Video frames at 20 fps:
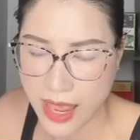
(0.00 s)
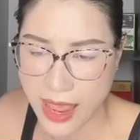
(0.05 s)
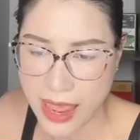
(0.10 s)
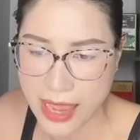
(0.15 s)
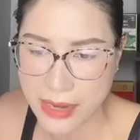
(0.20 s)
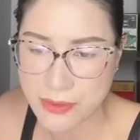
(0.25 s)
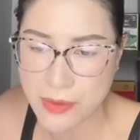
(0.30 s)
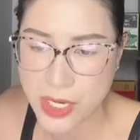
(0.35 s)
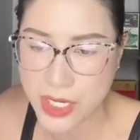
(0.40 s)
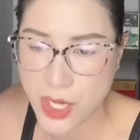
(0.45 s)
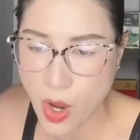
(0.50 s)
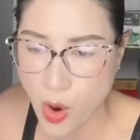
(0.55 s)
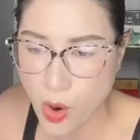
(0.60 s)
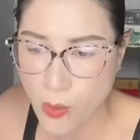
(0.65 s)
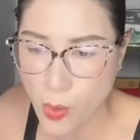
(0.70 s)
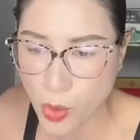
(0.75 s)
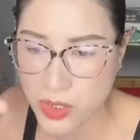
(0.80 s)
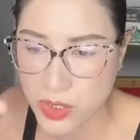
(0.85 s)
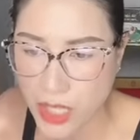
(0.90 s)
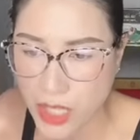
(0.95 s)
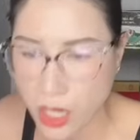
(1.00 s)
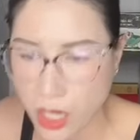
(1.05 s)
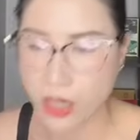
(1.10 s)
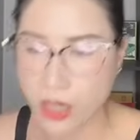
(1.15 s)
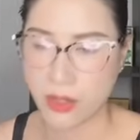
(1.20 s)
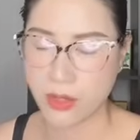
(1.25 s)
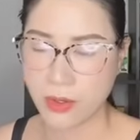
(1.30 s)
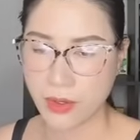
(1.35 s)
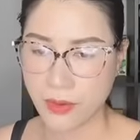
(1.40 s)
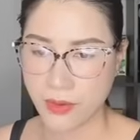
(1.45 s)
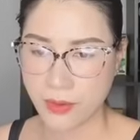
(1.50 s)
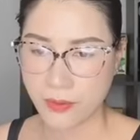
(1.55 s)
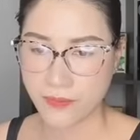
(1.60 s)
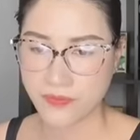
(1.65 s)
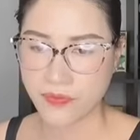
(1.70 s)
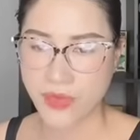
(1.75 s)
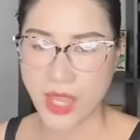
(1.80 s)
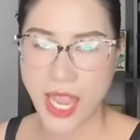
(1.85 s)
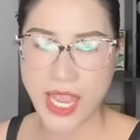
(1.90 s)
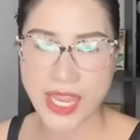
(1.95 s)
20 đô một giờ
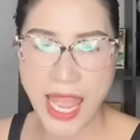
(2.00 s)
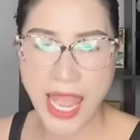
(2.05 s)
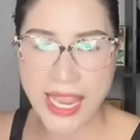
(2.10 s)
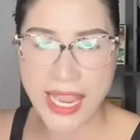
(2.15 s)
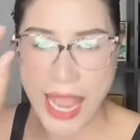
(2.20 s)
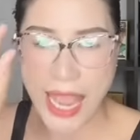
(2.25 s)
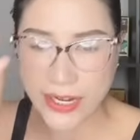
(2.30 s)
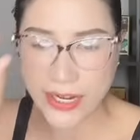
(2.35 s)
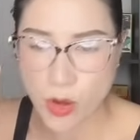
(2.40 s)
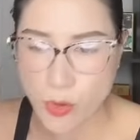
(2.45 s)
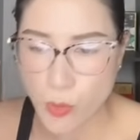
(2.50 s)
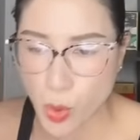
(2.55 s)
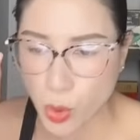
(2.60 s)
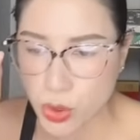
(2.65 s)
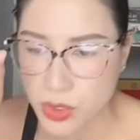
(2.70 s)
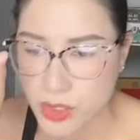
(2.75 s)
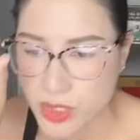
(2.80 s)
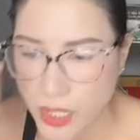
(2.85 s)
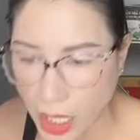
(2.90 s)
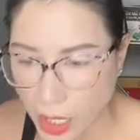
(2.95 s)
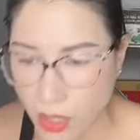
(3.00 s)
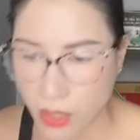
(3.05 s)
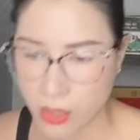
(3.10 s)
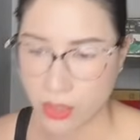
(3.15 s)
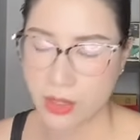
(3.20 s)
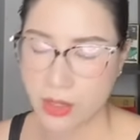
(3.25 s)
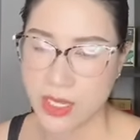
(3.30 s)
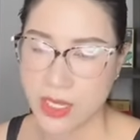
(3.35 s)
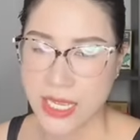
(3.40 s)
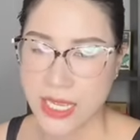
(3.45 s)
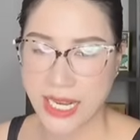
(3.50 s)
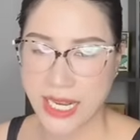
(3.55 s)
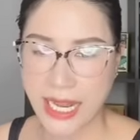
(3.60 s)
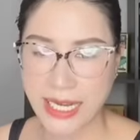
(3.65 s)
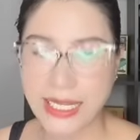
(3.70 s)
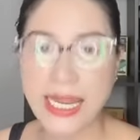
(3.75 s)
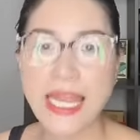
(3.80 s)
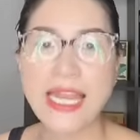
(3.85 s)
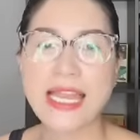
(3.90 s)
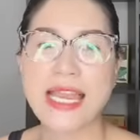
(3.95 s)
hay 22 đô một giờ cái
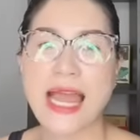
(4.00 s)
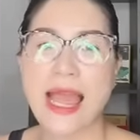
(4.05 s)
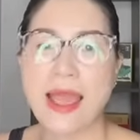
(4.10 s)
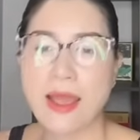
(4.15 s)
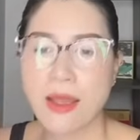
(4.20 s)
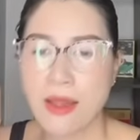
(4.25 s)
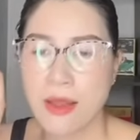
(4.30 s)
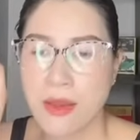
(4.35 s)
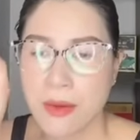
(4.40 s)
này là